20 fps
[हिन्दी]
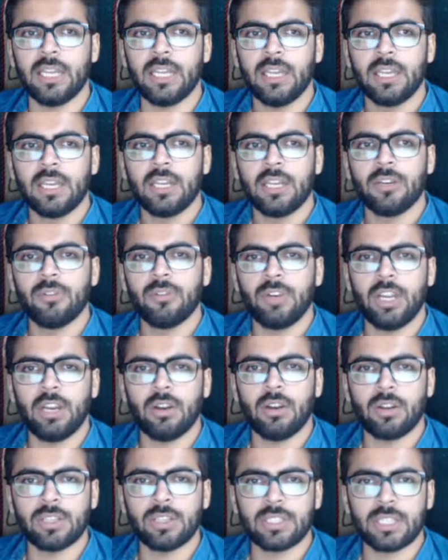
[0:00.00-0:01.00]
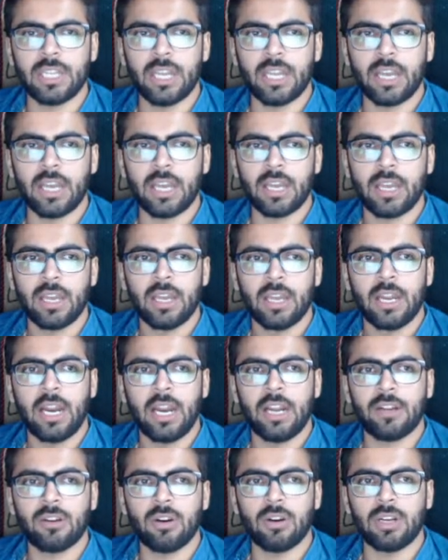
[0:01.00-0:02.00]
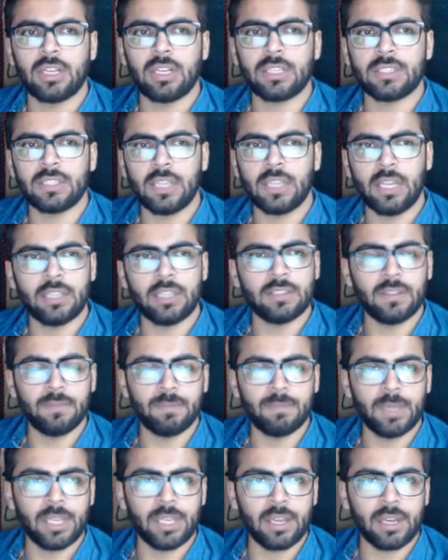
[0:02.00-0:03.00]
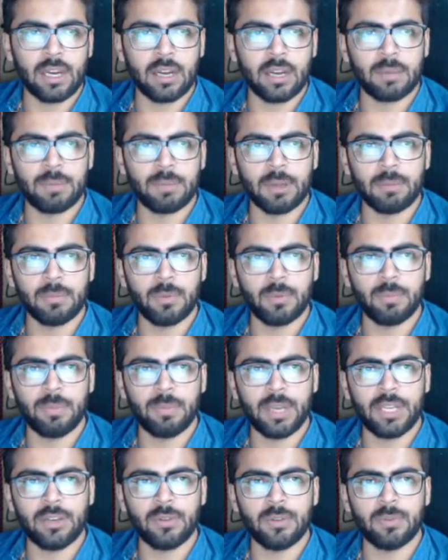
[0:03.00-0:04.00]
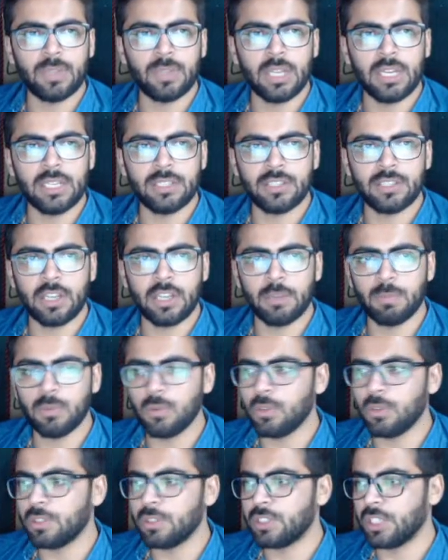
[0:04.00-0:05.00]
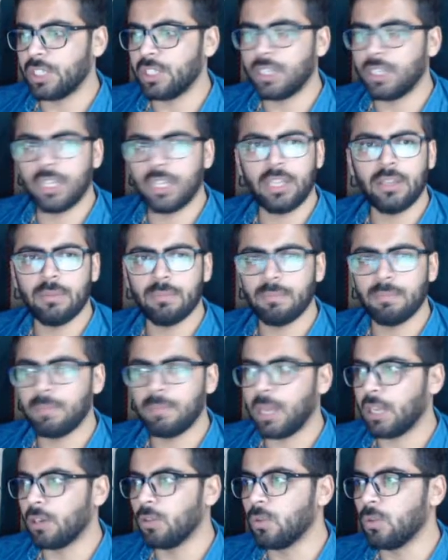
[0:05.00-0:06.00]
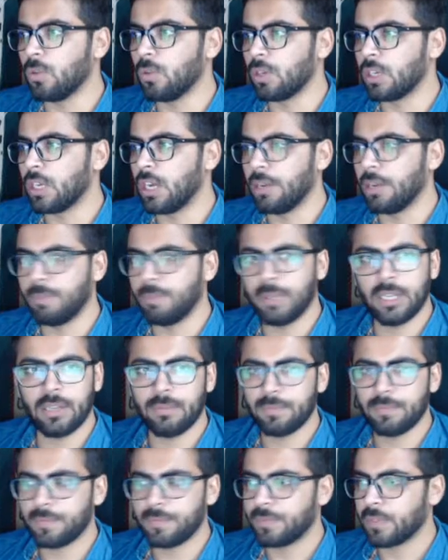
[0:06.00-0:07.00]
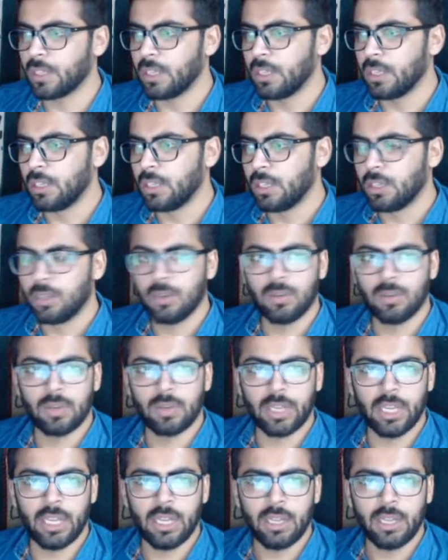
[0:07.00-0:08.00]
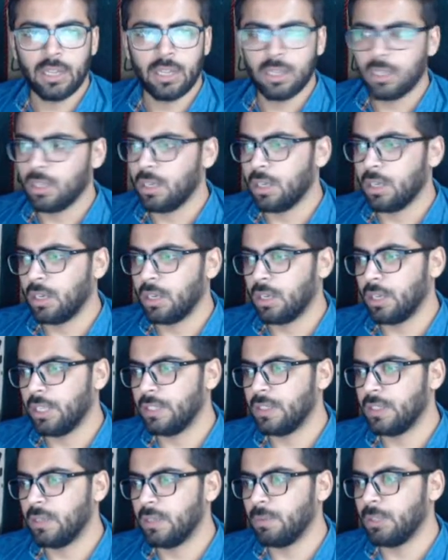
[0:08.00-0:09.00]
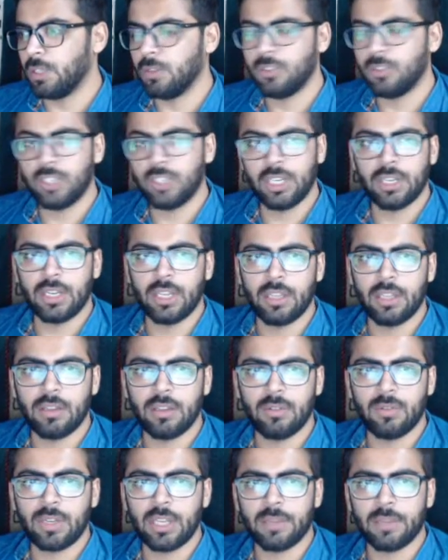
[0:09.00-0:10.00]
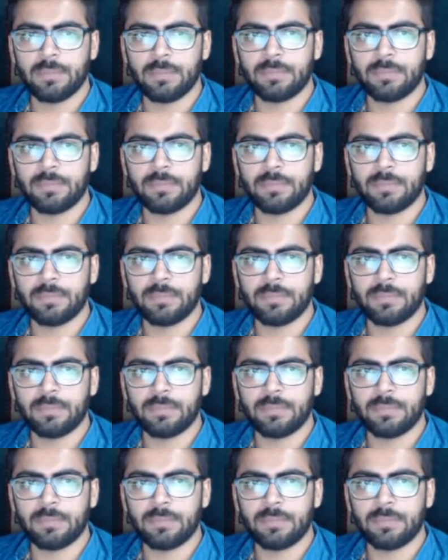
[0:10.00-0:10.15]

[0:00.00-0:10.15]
इन्होंने ये लॉन्च किया है हेडक्वार्टर्स एस एफ बी के कहाँ पे है मुंबई न्यू दिल्ली जयपुर चेन्नई बेंगलोर कहाँ पे है ओके आंसर uh, बताओ चेन्नई ओके